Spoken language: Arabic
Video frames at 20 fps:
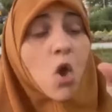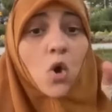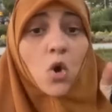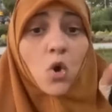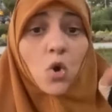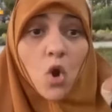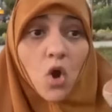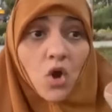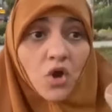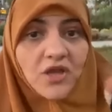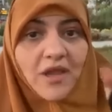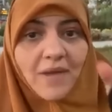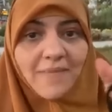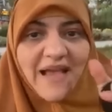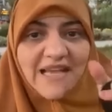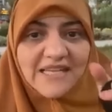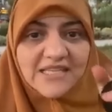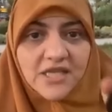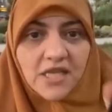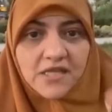الرقية
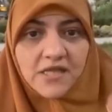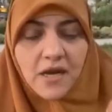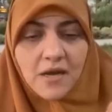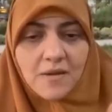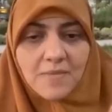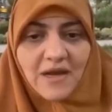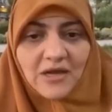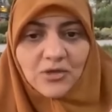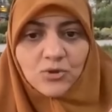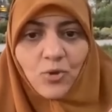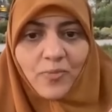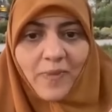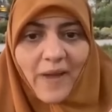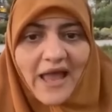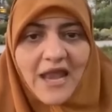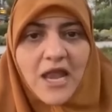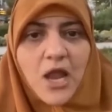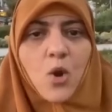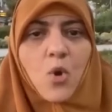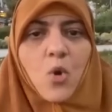ماء السدر المكتوب
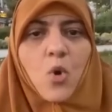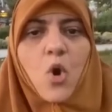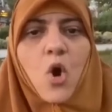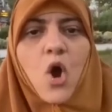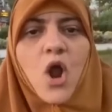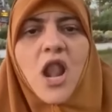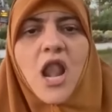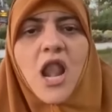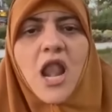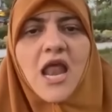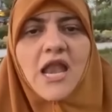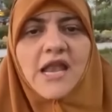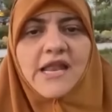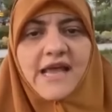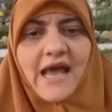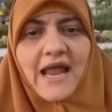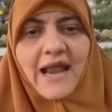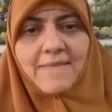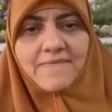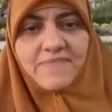عليه كل
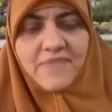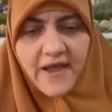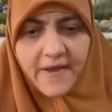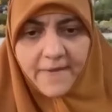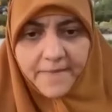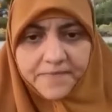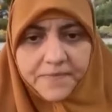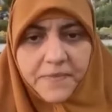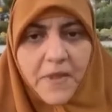الكلام ده